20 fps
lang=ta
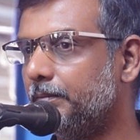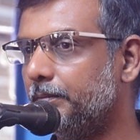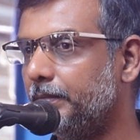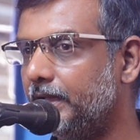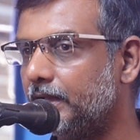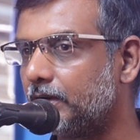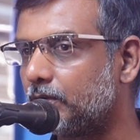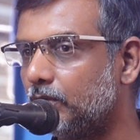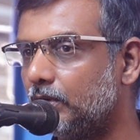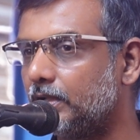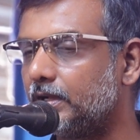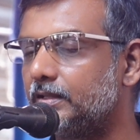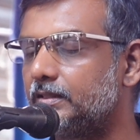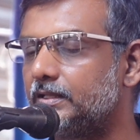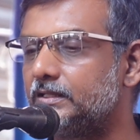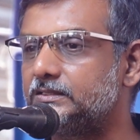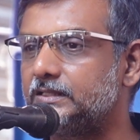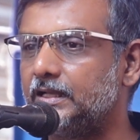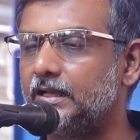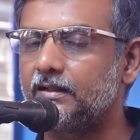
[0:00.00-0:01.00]

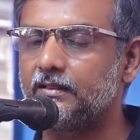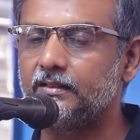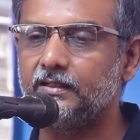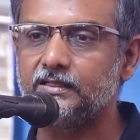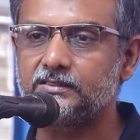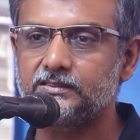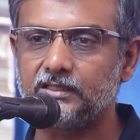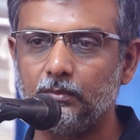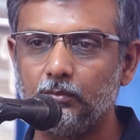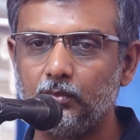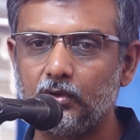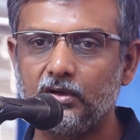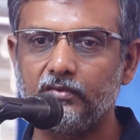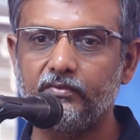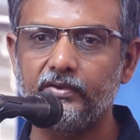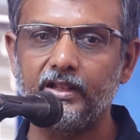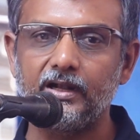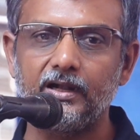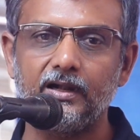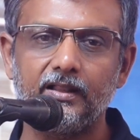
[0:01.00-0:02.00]
மேற்குலகத்தை சார்ந்த
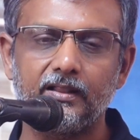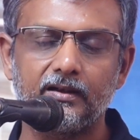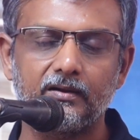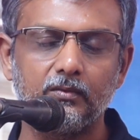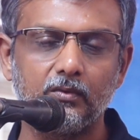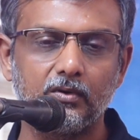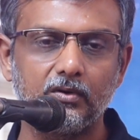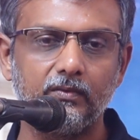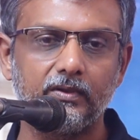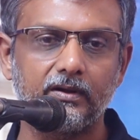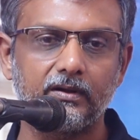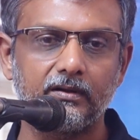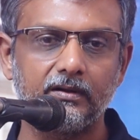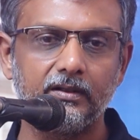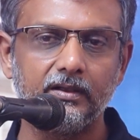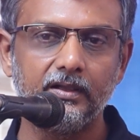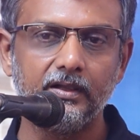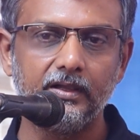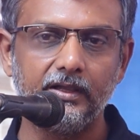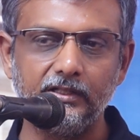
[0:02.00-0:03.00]
சமூகவியலாளர் ஒருவர்
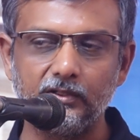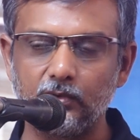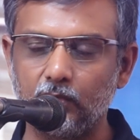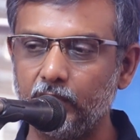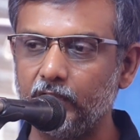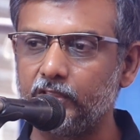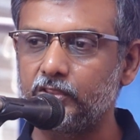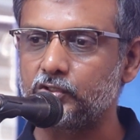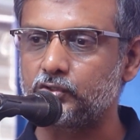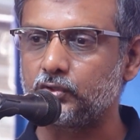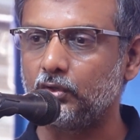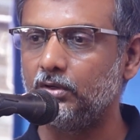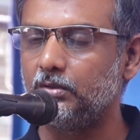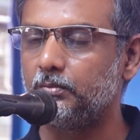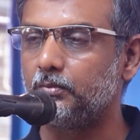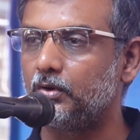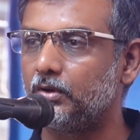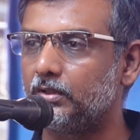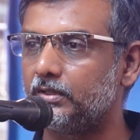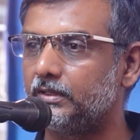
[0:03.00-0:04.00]
இது குறித்து
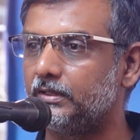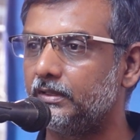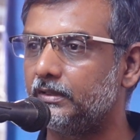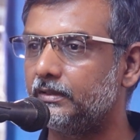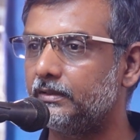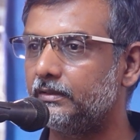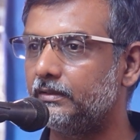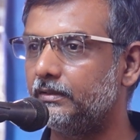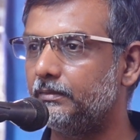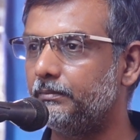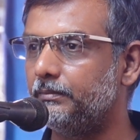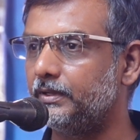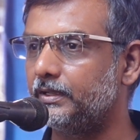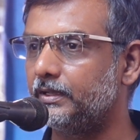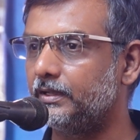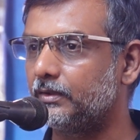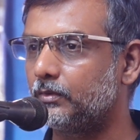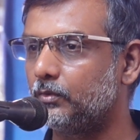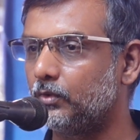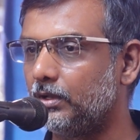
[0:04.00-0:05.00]
சொல்லும் பொழுது
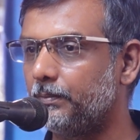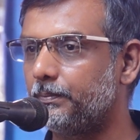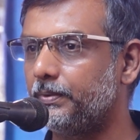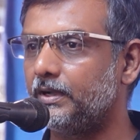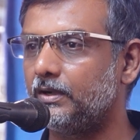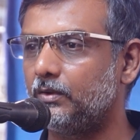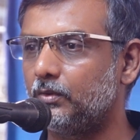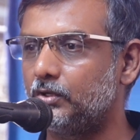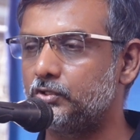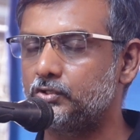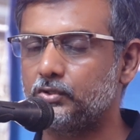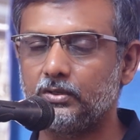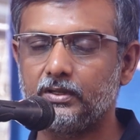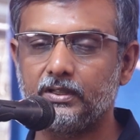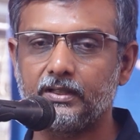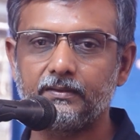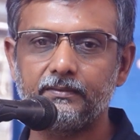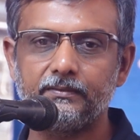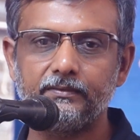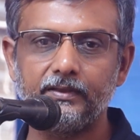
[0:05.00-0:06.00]
மிக குறிப்பாக ஒன்று
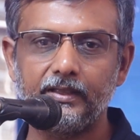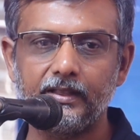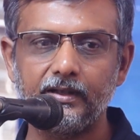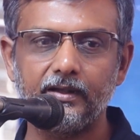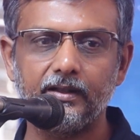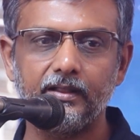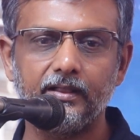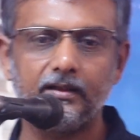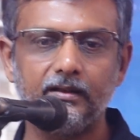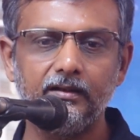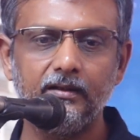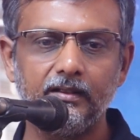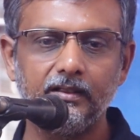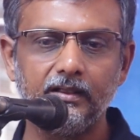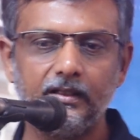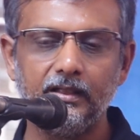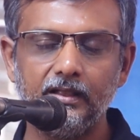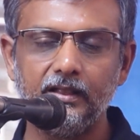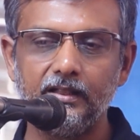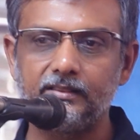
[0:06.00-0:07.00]
சொன்னார் என்னன்னா
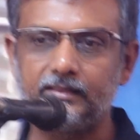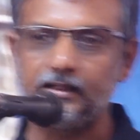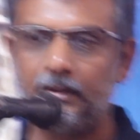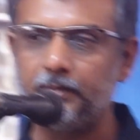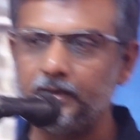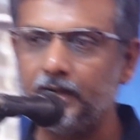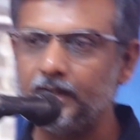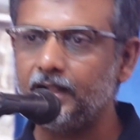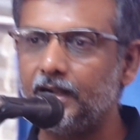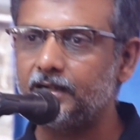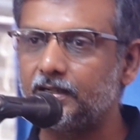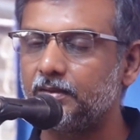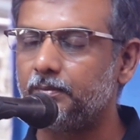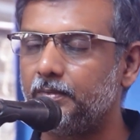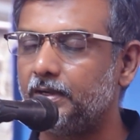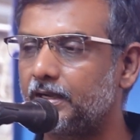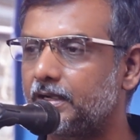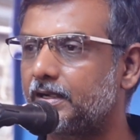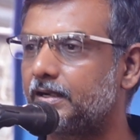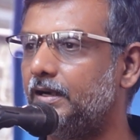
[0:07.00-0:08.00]
தமிழ்நாட்டு
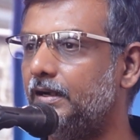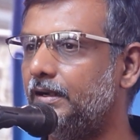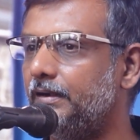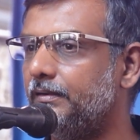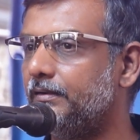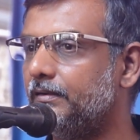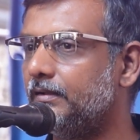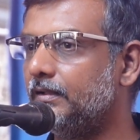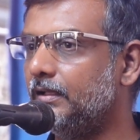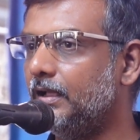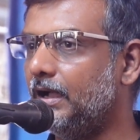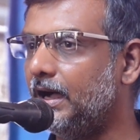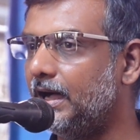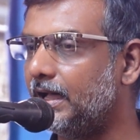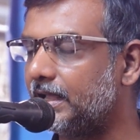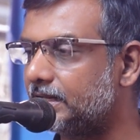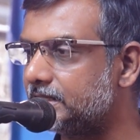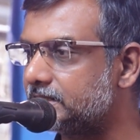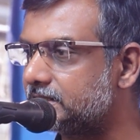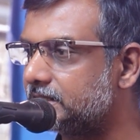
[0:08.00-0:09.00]
மக்கள்
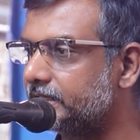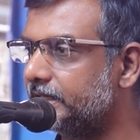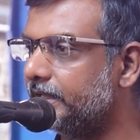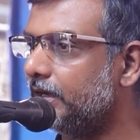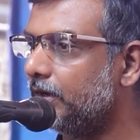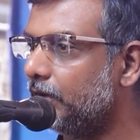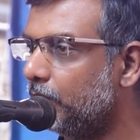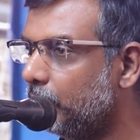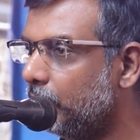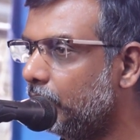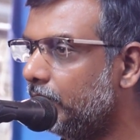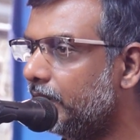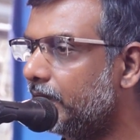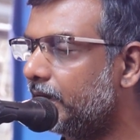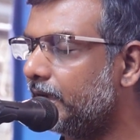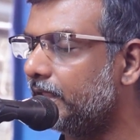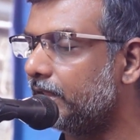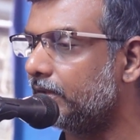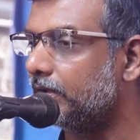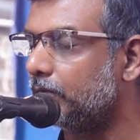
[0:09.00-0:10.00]
அரசியல்
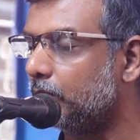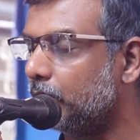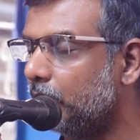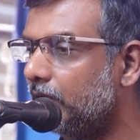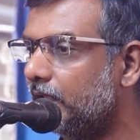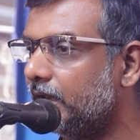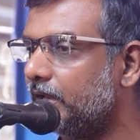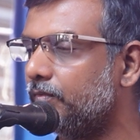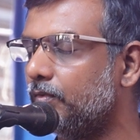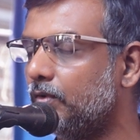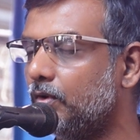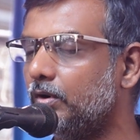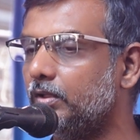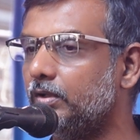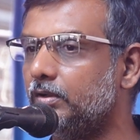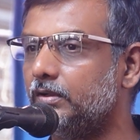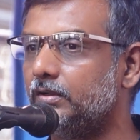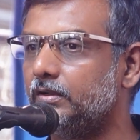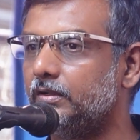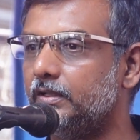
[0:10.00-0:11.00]
முன்னணி முன்னறிவோடு
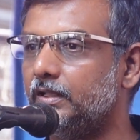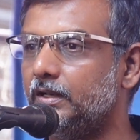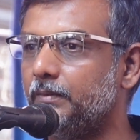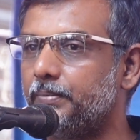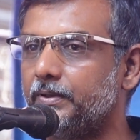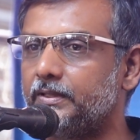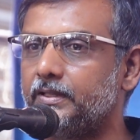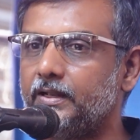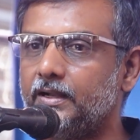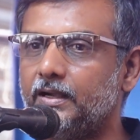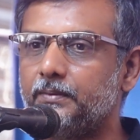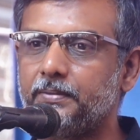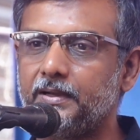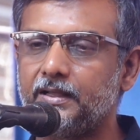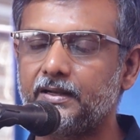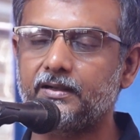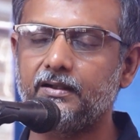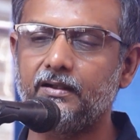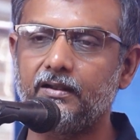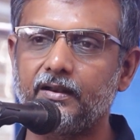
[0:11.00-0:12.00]
இருப்பதை நான்
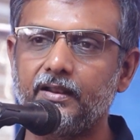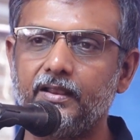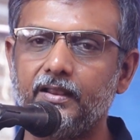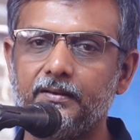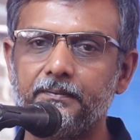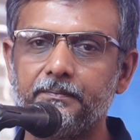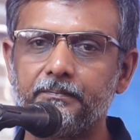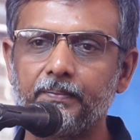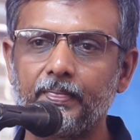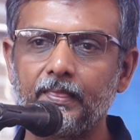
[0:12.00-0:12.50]
பார்க்கின்றேன்